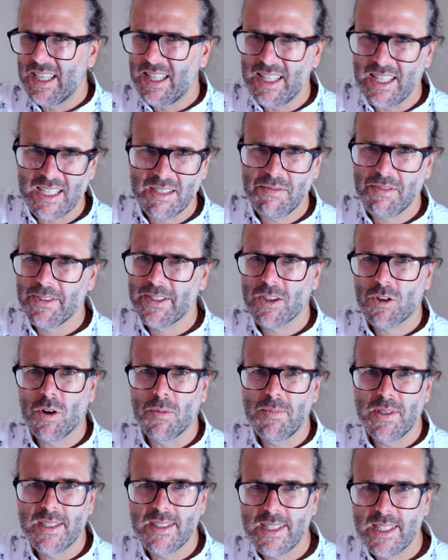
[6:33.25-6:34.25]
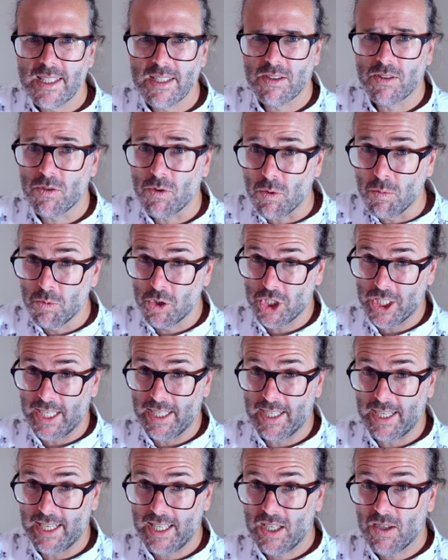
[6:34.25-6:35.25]
irgendwie wieder kompliziert und
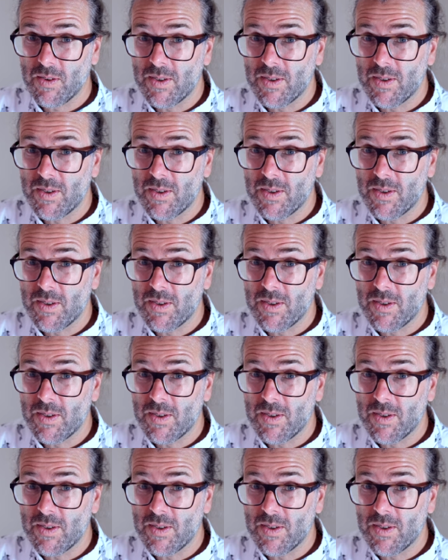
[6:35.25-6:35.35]
umständlich.